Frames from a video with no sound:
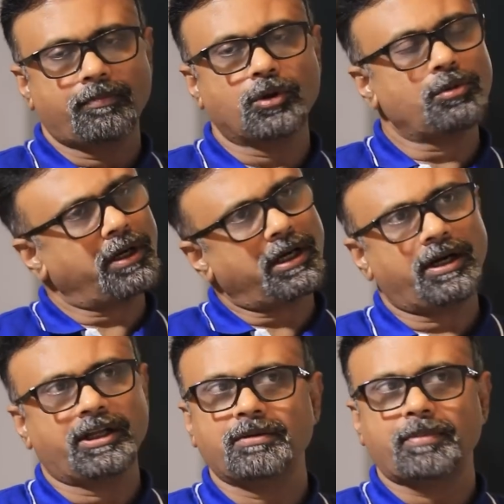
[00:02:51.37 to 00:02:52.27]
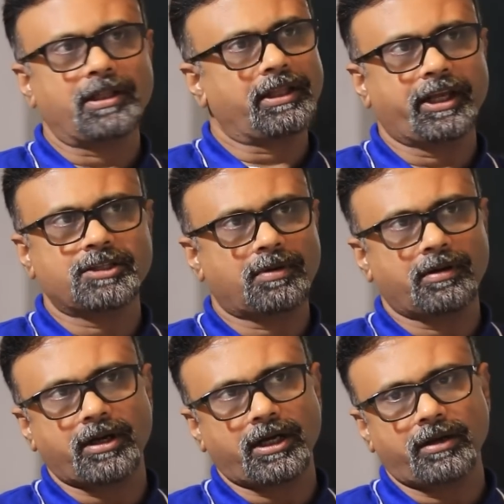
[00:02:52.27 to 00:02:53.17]
பொதுமக்கள்கிட்டேருந்து பணத்தை ரைஸ் பண்ண
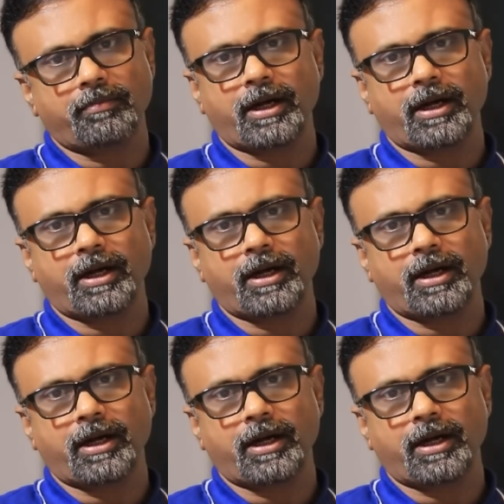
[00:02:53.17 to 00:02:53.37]
வராங்க